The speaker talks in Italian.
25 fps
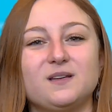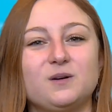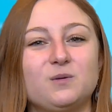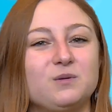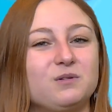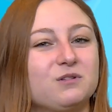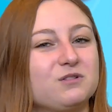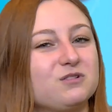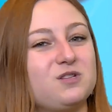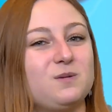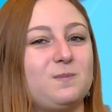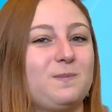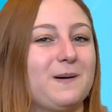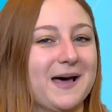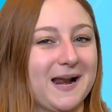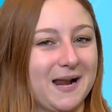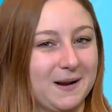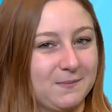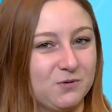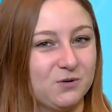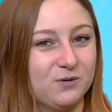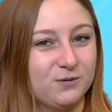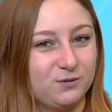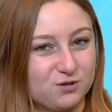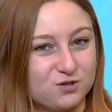cui non si parla
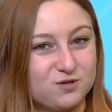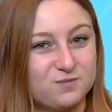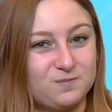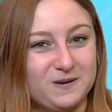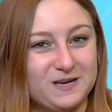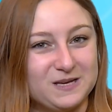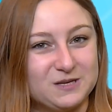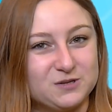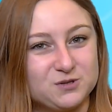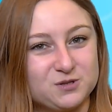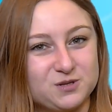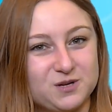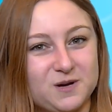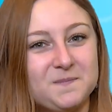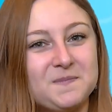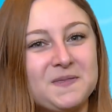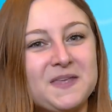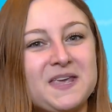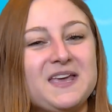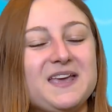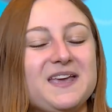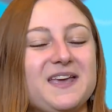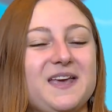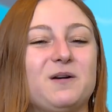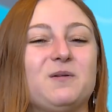molto spesso
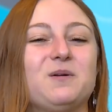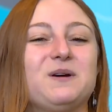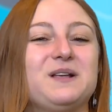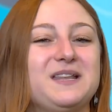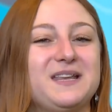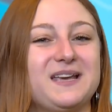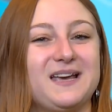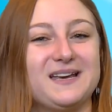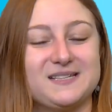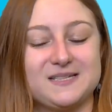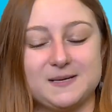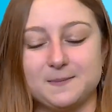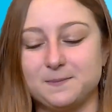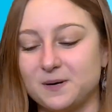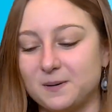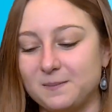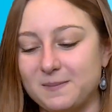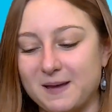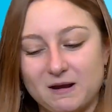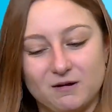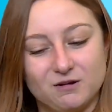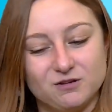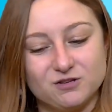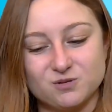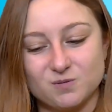e quindi è sempre
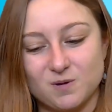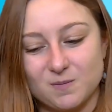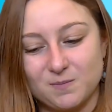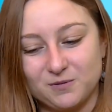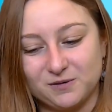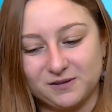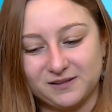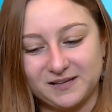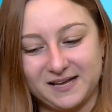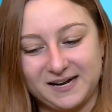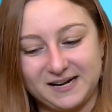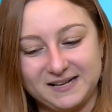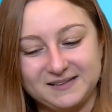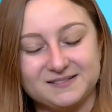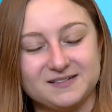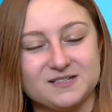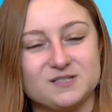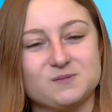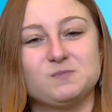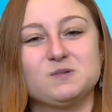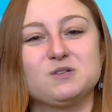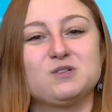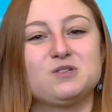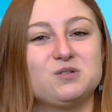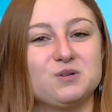bello insomma, portare in
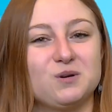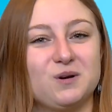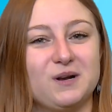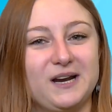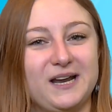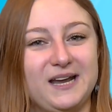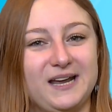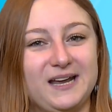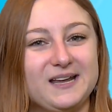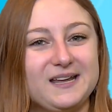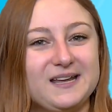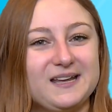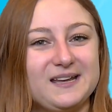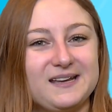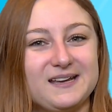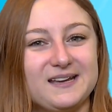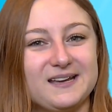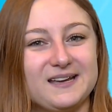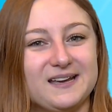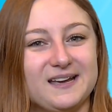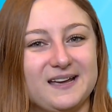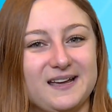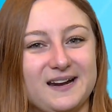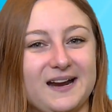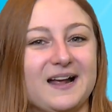trasmissione
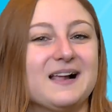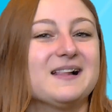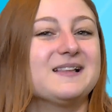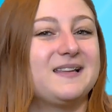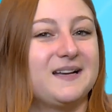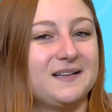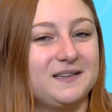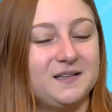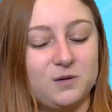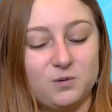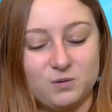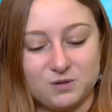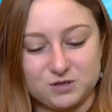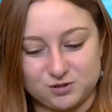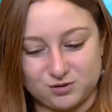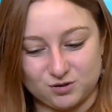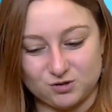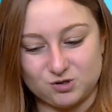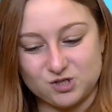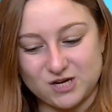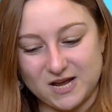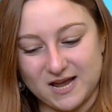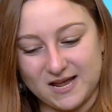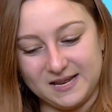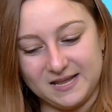eh, realtà di questo
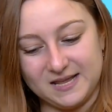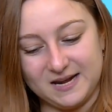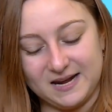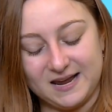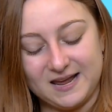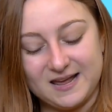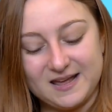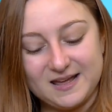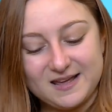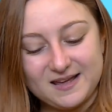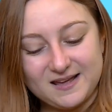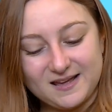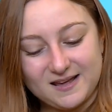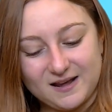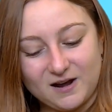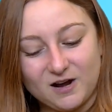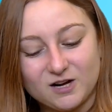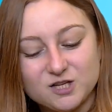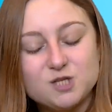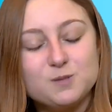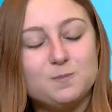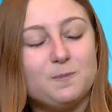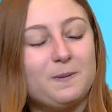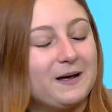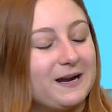genere.
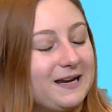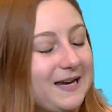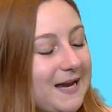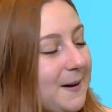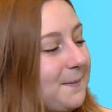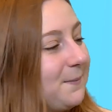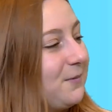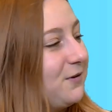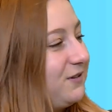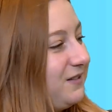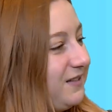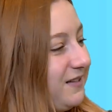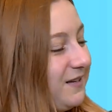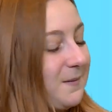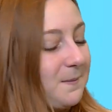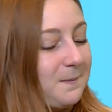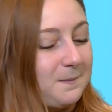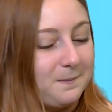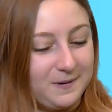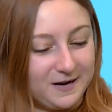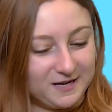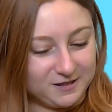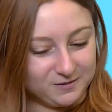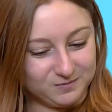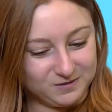Oggi parliamo di
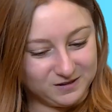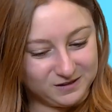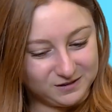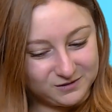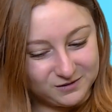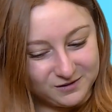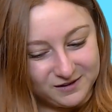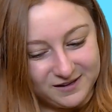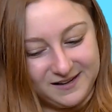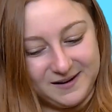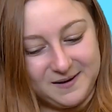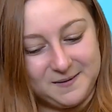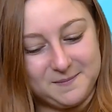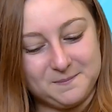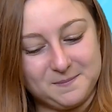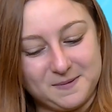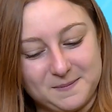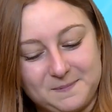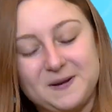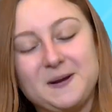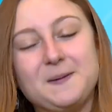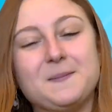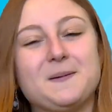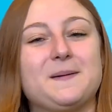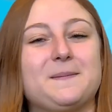badminton, ma
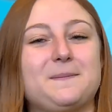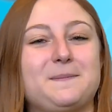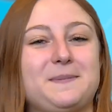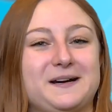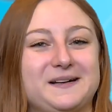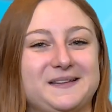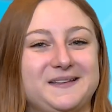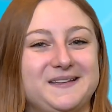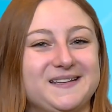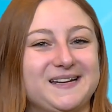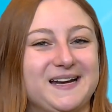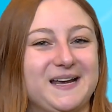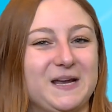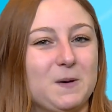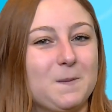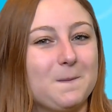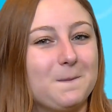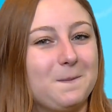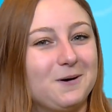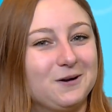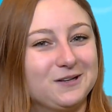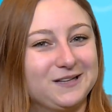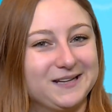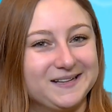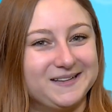prima partirei un
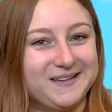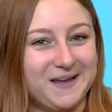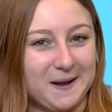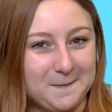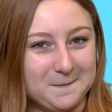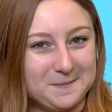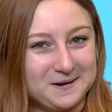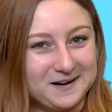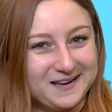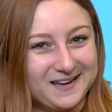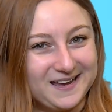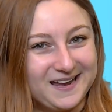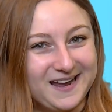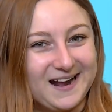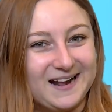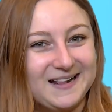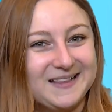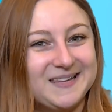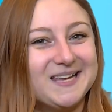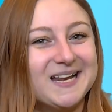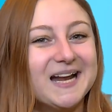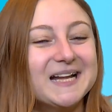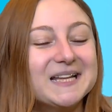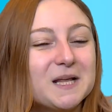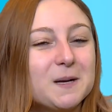po' da te perché al
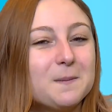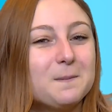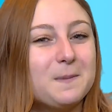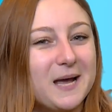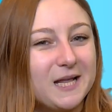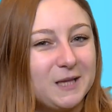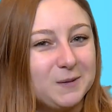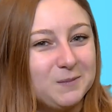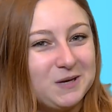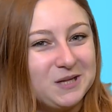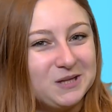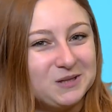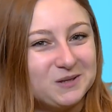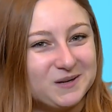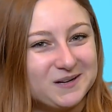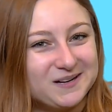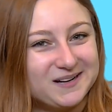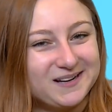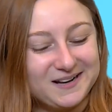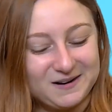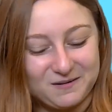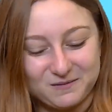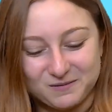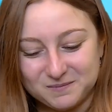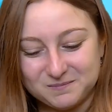di là del badminton
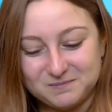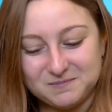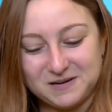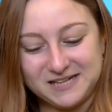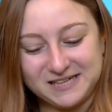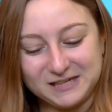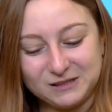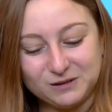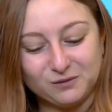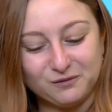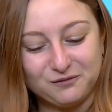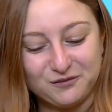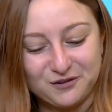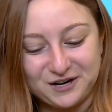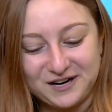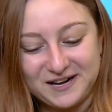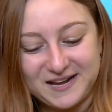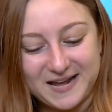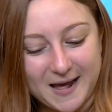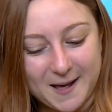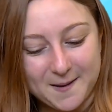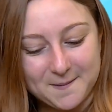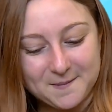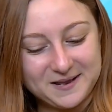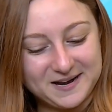mi hai detto fuori
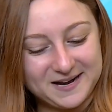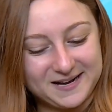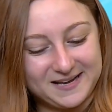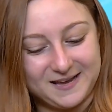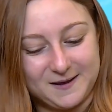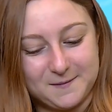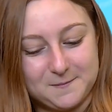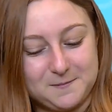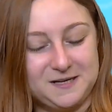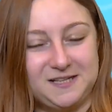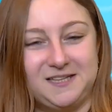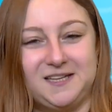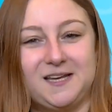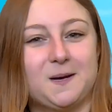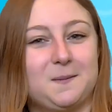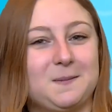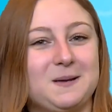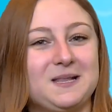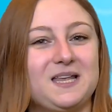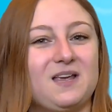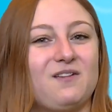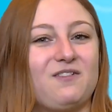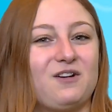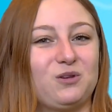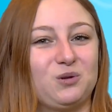camera che
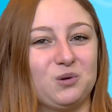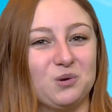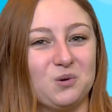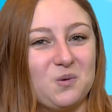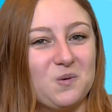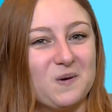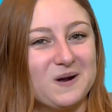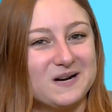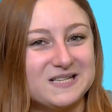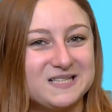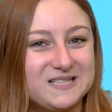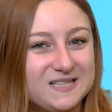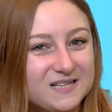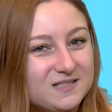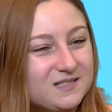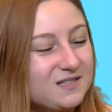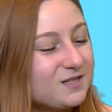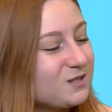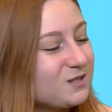praticamente hai fatto qualsiasi